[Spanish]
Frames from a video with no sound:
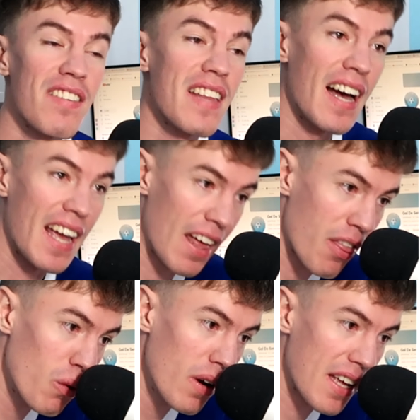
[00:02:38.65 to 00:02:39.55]
Está el
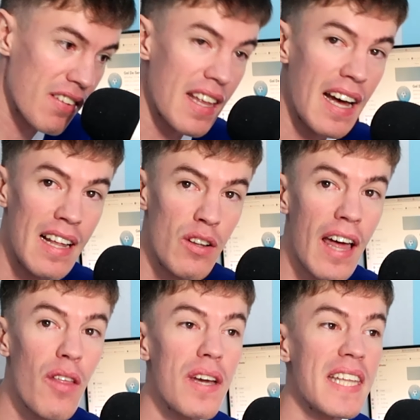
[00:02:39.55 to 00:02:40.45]
azul, está el
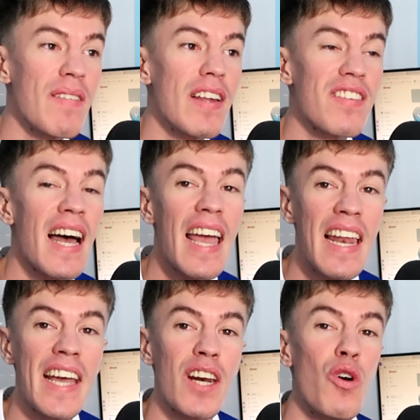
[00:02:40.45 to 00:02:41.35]
dorado y también está
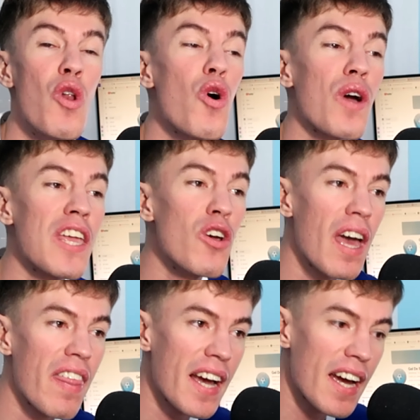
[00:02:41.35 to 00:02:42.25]
el negro. Lo que yo
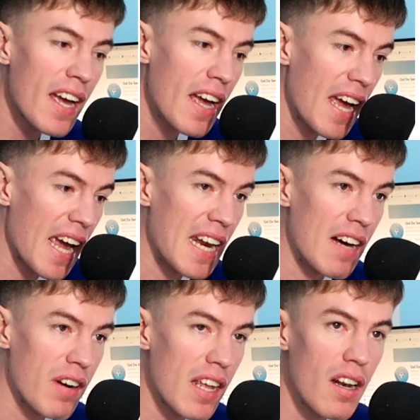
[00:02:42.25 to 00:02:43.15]
ya dije en
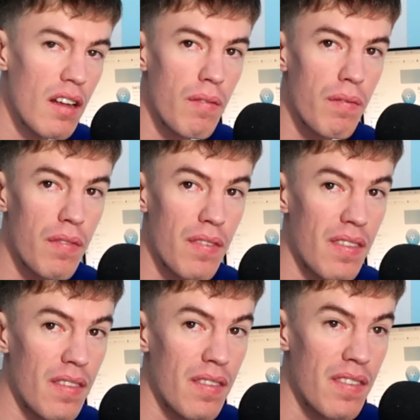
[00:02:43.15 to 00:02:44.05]
abril
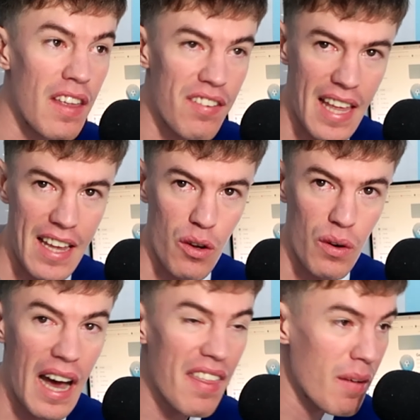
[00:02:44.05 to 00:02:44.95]
de este año,
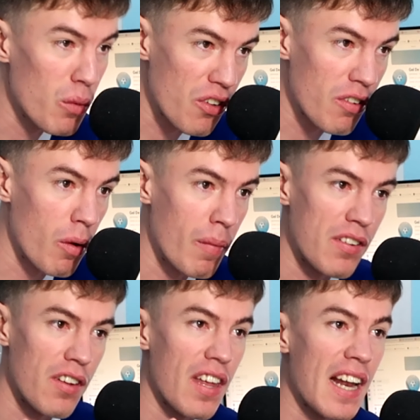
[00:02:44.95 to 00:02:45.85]
hace muchísimos
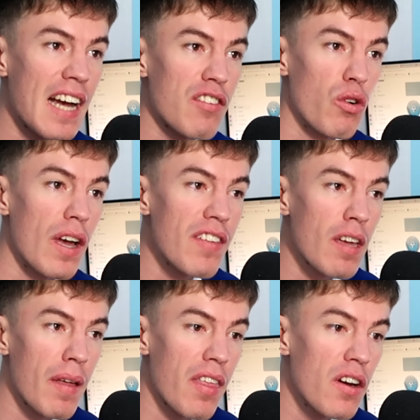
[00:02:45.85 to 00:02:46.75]
meses. El caso, esta
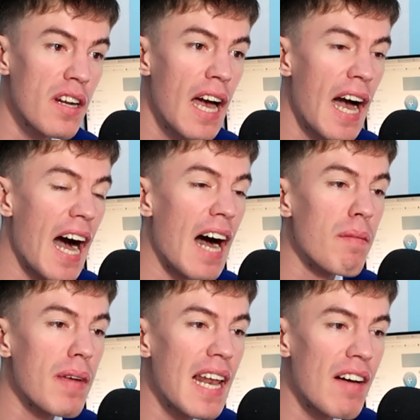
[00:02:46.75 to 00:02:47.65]
equipación a
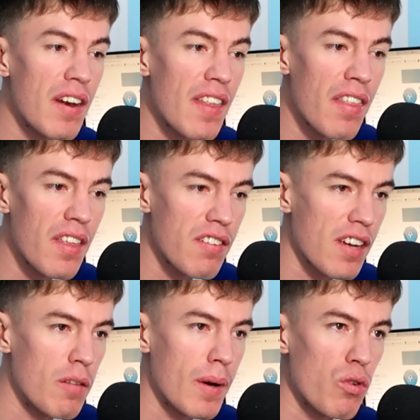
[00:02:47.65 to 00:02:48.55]
mí la verdad es
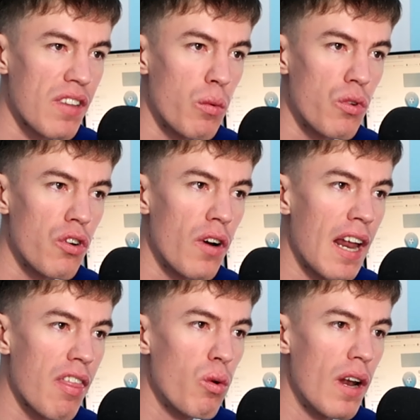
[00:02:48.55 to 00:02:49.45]
que no me gusta mucho. El
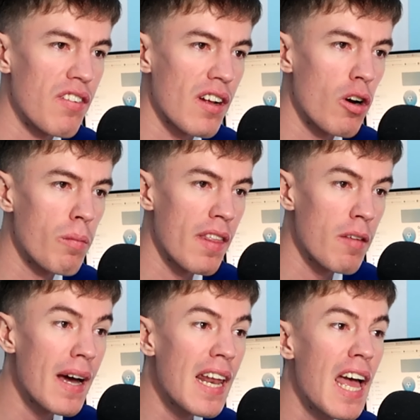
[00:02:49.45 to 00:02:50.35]
azul es el color
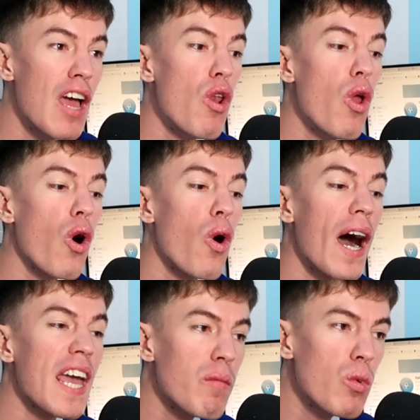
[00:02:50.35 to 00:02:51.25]
principal, luego
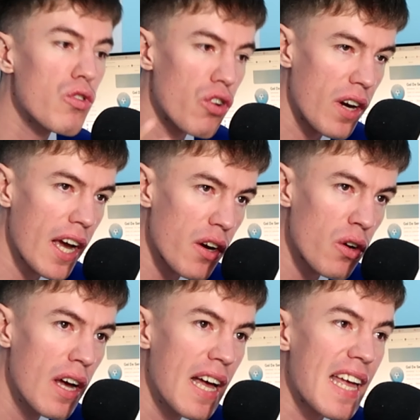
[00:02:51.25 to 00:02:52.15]
hay mucho
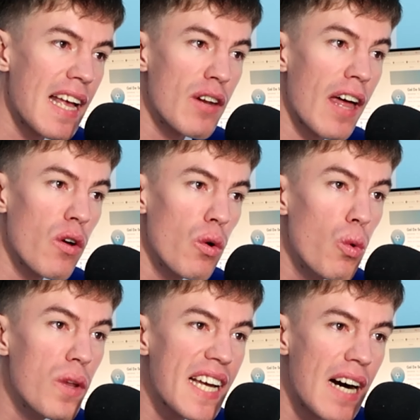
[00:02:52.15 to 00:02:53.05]
negro y el dorado
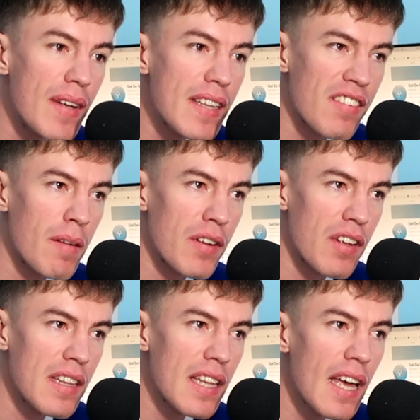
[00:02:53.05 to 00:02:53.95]
únicamente está
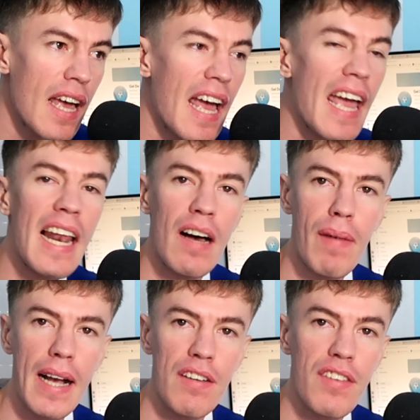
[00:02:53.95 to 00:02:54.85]
presente en las
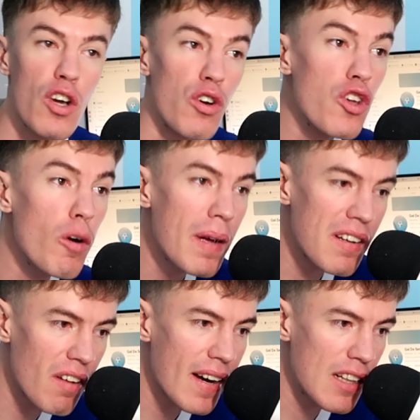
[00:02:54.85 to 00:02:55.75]
mangas, tío. Yo
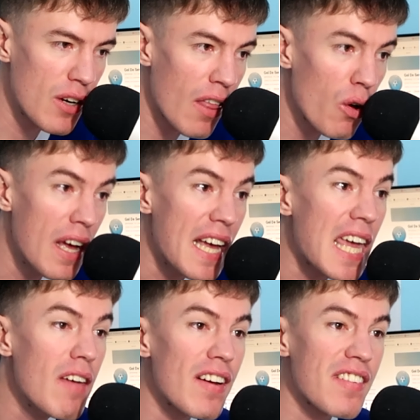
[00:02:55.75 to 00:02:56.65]
pensaba que el dorado
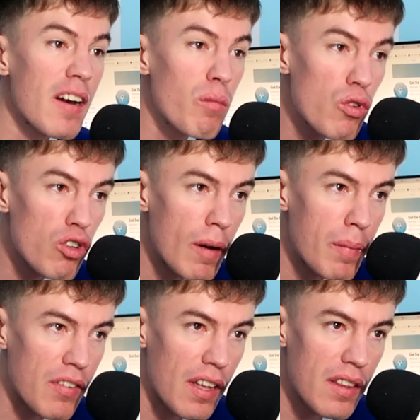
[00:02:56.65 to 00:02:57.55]
iba a estar mucho más
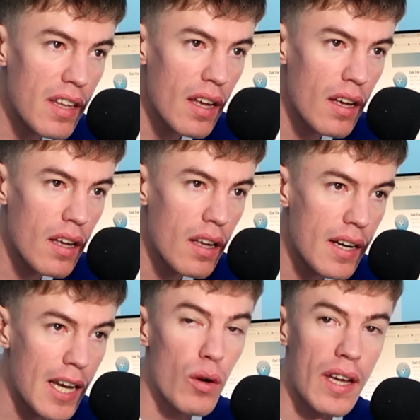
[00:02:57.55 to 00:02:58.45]
presente
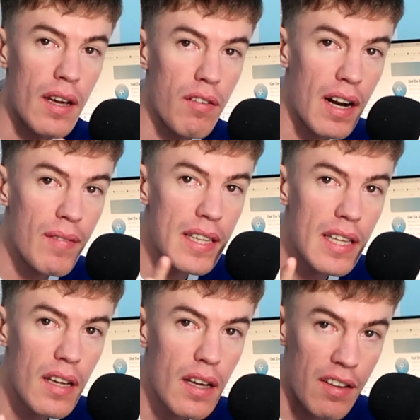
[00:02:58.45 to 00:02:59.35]
que lo que
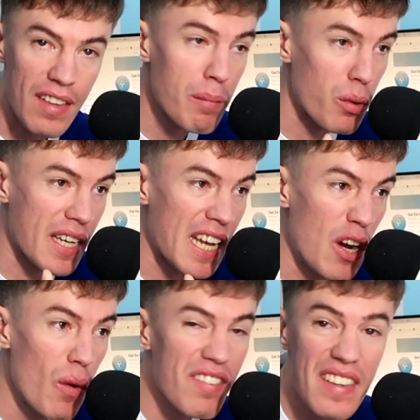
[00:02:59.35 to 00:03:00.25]
finalmente está, porque
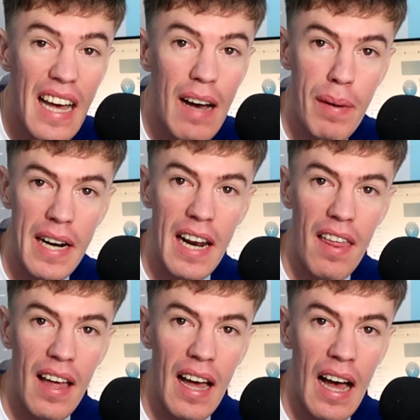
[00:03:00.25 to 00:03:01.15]
no está para
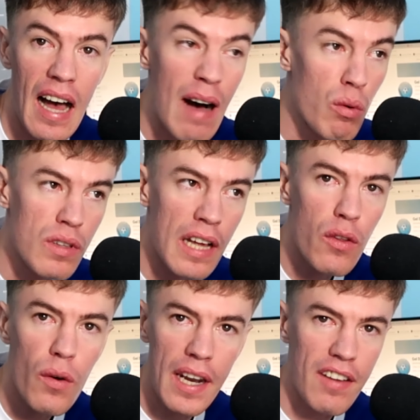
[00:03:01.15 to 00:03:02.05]
nada
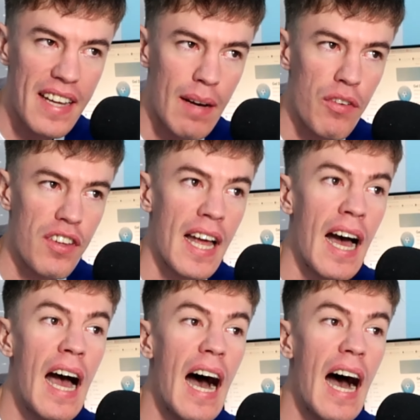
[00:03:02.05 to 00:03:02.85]
abundando en esta camiseta.